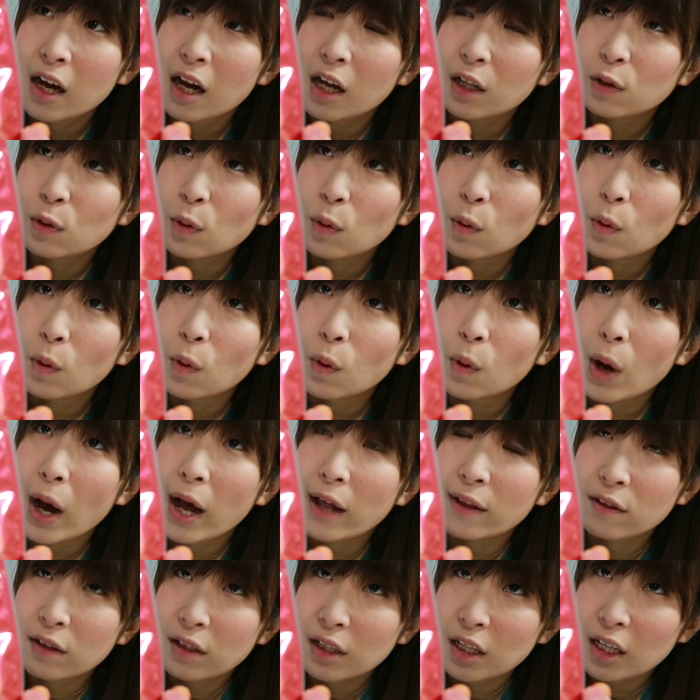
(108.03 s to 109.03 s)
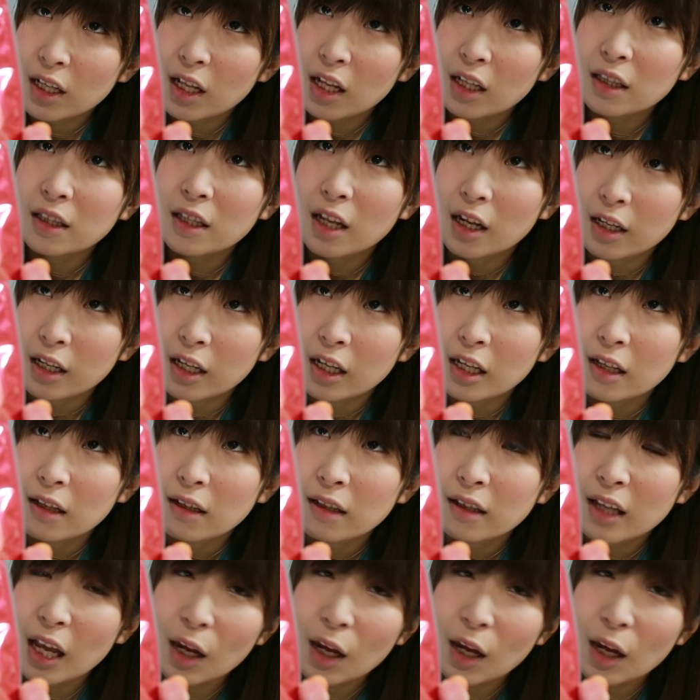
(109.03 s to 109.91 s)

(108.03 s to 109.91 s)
あと小豆だったり、